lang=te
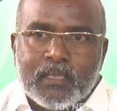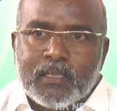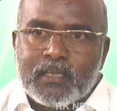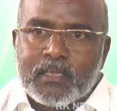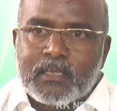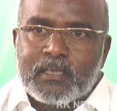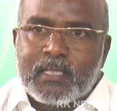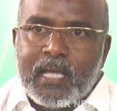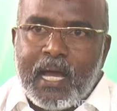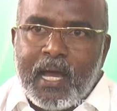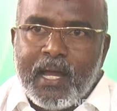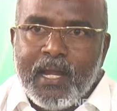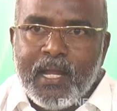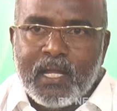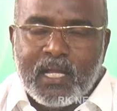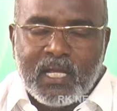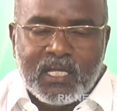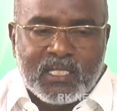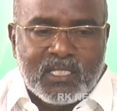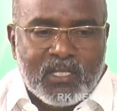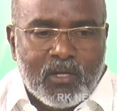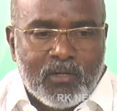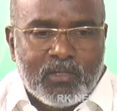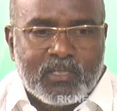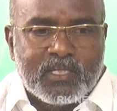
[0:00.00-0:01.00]
స్థానిక
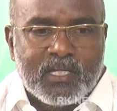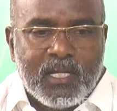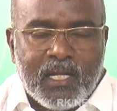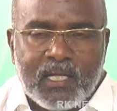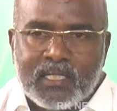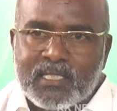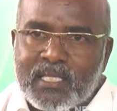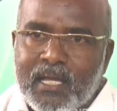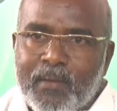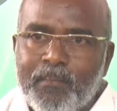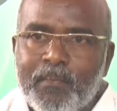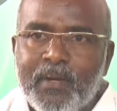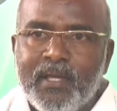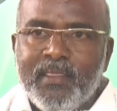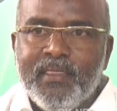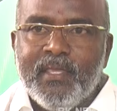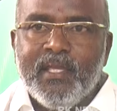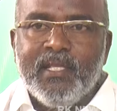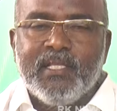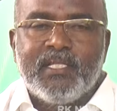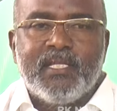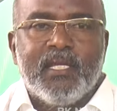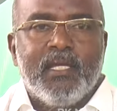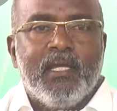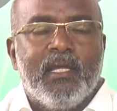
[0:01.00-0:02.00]
సంస్థలకు
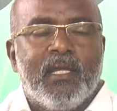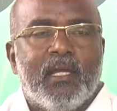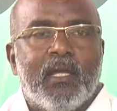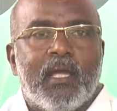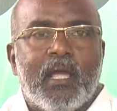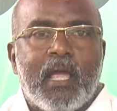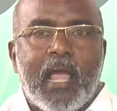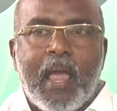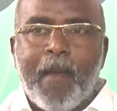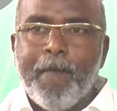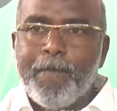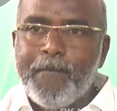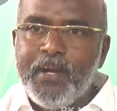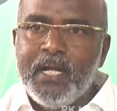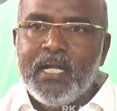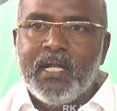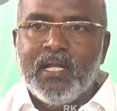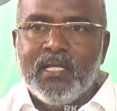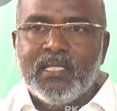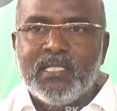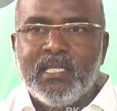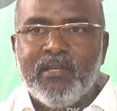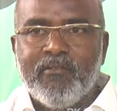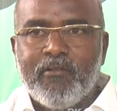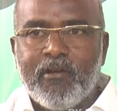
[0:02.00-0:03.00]
సంబంధించి
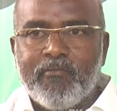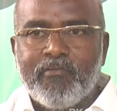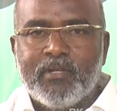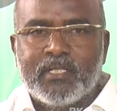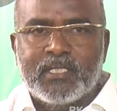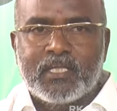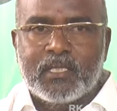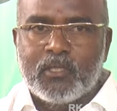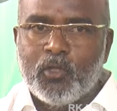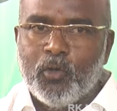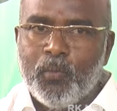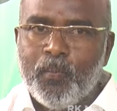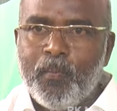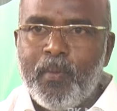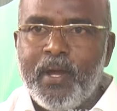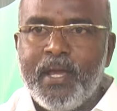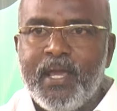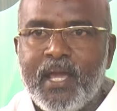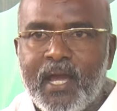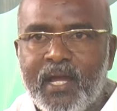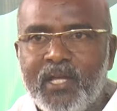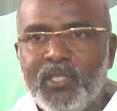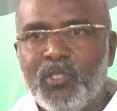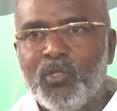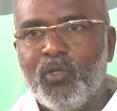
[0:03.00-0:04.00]
ఎంపీటీసీ వ్యవస్థ తొంభై
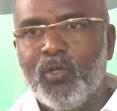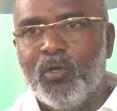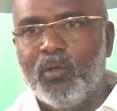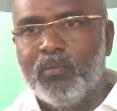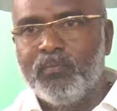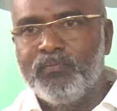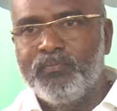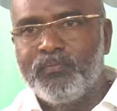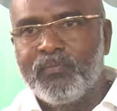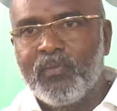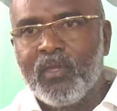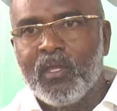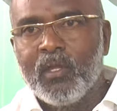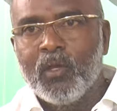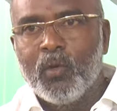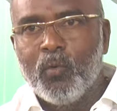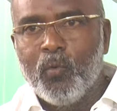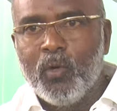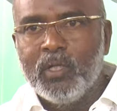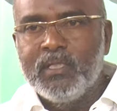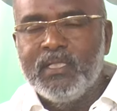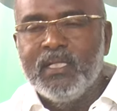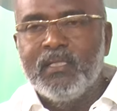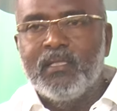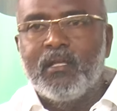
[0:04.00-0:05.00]
ఐదులో
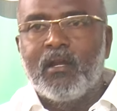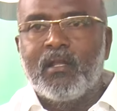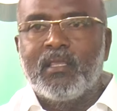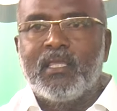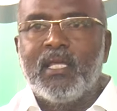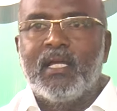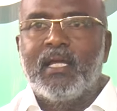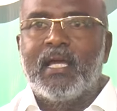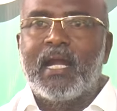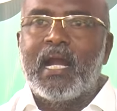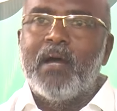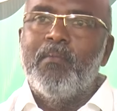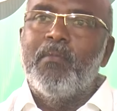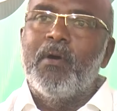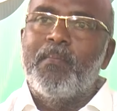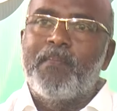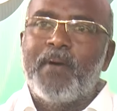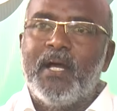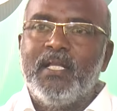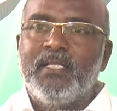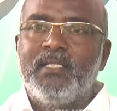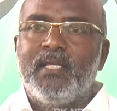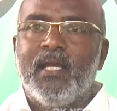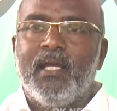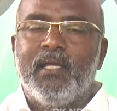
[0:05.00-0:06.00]
వచ్చిన తర్వాత గ్రామ
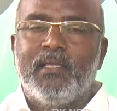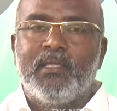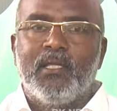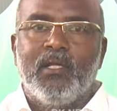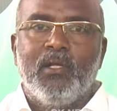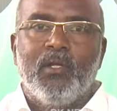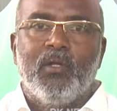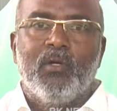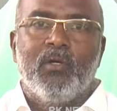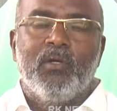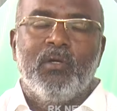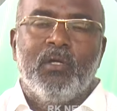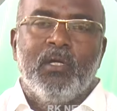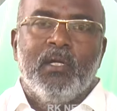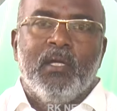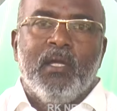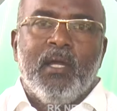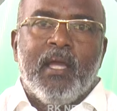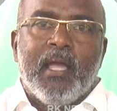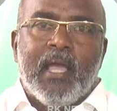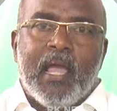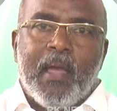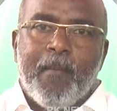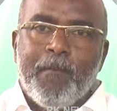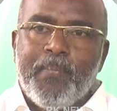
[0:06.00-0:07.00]
పంచాయతీల్లో
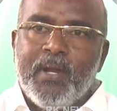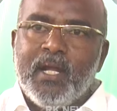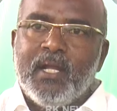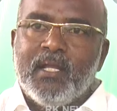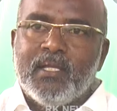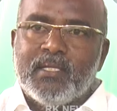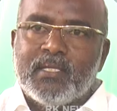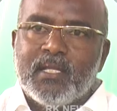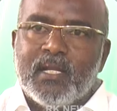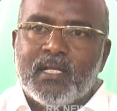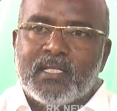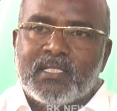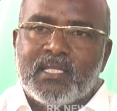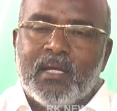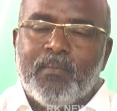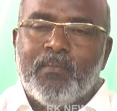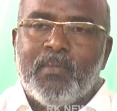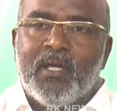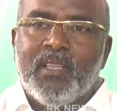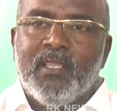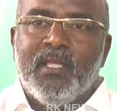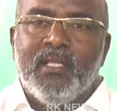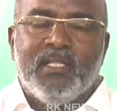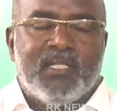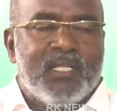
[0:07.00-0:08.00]
ఎంపీటీసీలకు
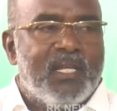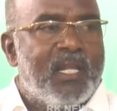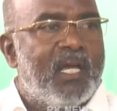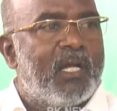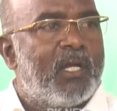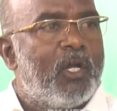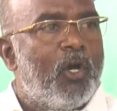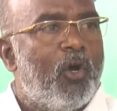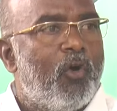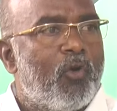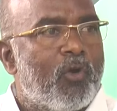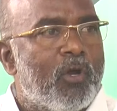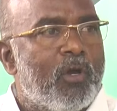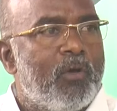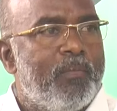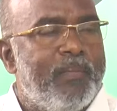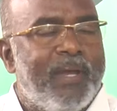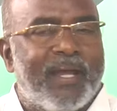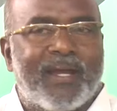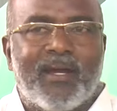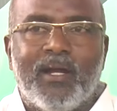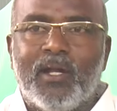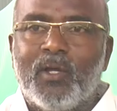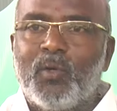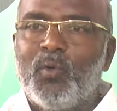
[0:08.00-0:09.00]
సంబంధించిన గౌరవం
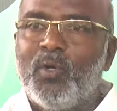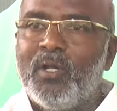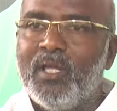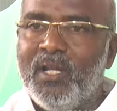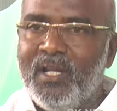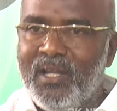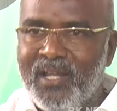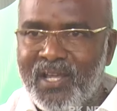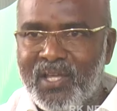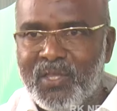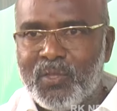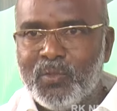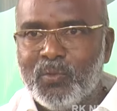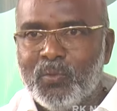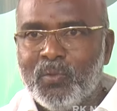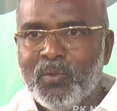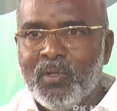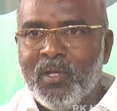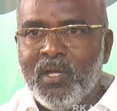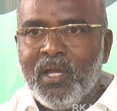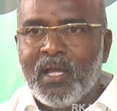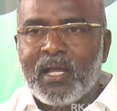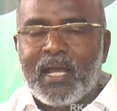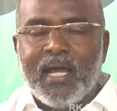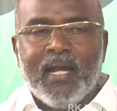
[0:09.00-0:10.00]
ఎక్కడ కూడా లేదు
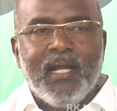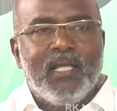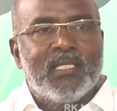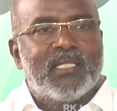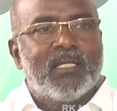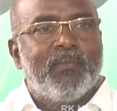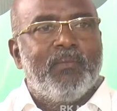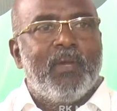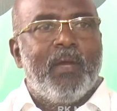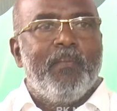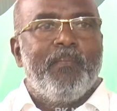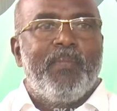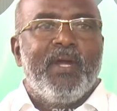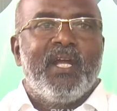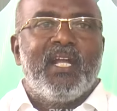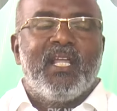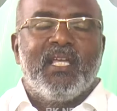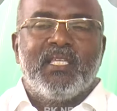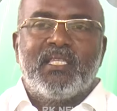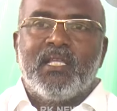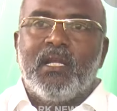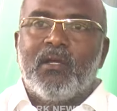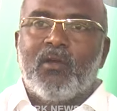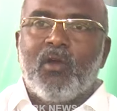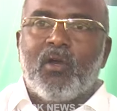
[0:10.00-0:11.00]
కనీసం
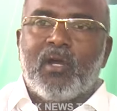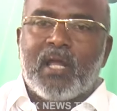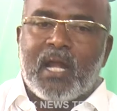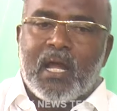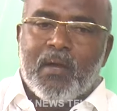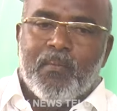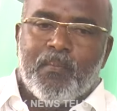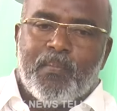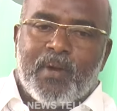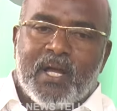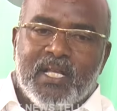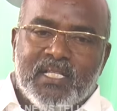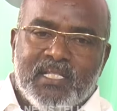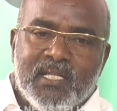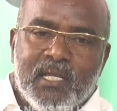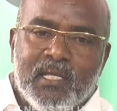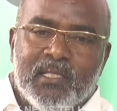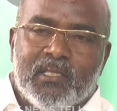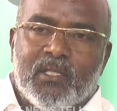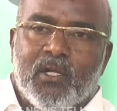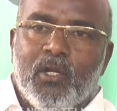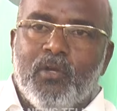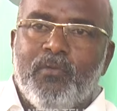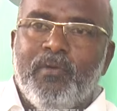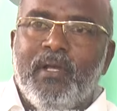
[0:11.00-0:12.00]
ఎంపీటీసీలకు గ్రామ
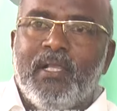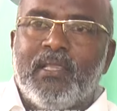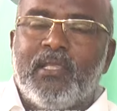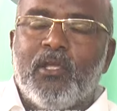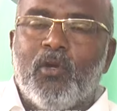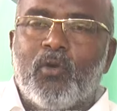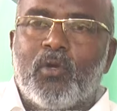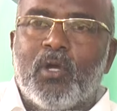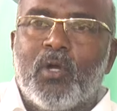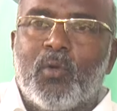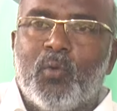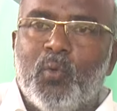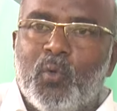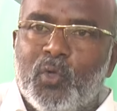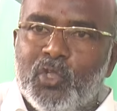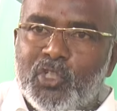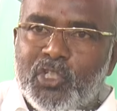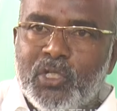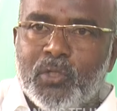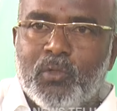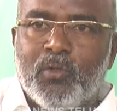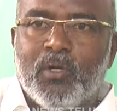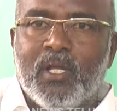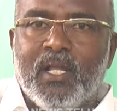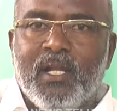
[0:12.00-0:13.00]
పంచాయతీలో వెళ్తే ఒక
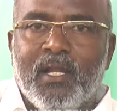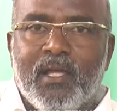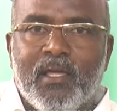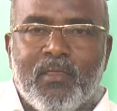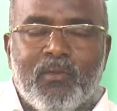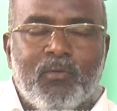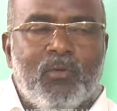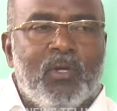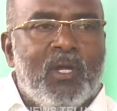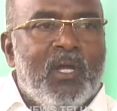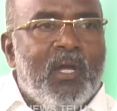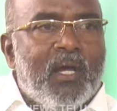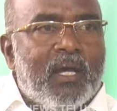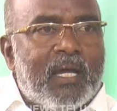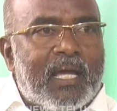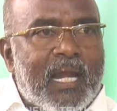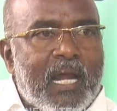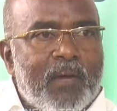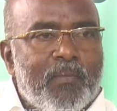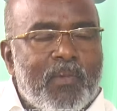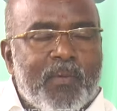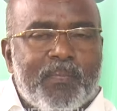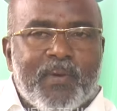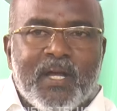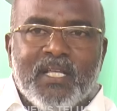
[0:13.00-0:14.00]
కుర్చీ కూడా లేదు
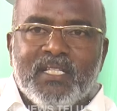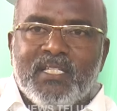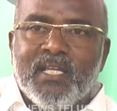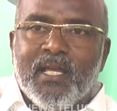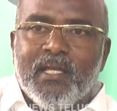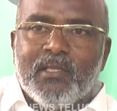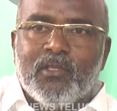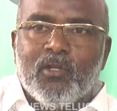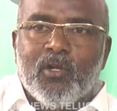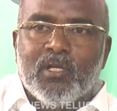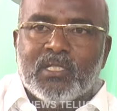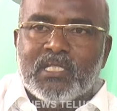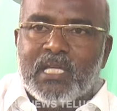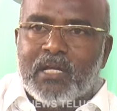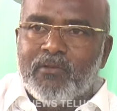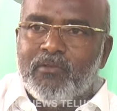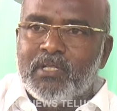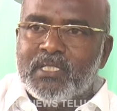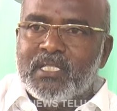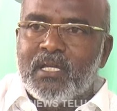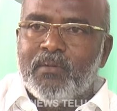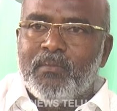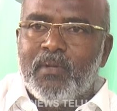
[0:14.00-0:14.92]
గ్రామ పంచాయతీలో సర్వ